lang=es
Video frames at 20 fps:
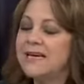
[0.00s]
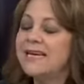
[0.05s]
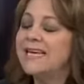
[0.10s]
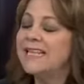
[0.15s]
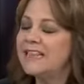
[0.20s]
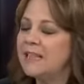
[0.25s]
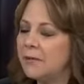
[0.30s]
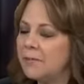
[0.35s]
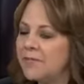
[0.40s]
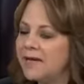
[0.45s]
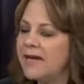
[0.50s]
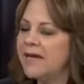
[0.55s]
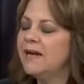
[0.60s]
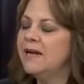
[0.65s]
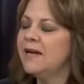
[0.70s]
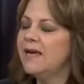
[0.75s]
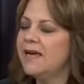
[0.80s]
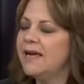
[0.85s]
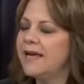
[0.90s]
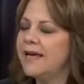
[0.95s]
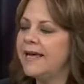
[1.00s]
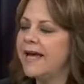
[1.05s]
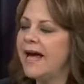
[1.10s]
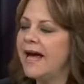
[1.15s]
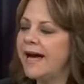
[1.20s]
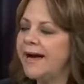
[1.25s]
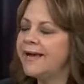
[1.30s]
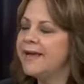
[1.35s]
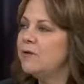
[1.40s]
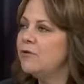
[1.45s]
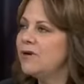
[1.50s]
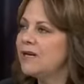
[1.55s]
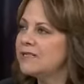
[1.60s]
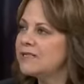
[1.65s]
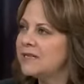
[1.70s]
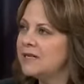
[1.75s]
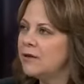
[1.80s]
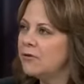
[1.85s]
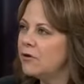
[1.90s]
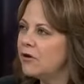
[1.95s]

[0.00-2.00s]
y también eh, hay una serie